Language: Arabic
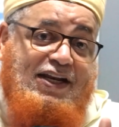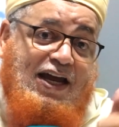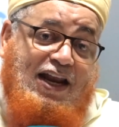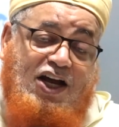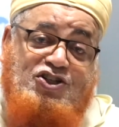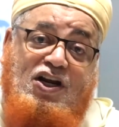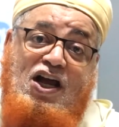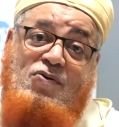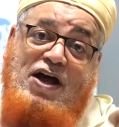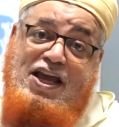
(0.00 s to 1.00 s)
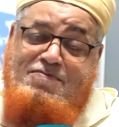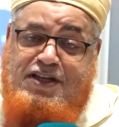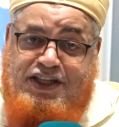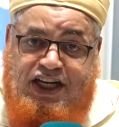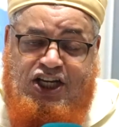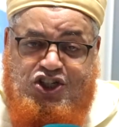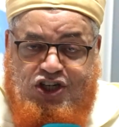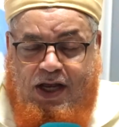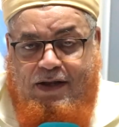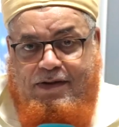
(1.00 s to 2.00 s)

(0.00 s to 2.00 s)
أنها العشر الأوائل من ذي الحجة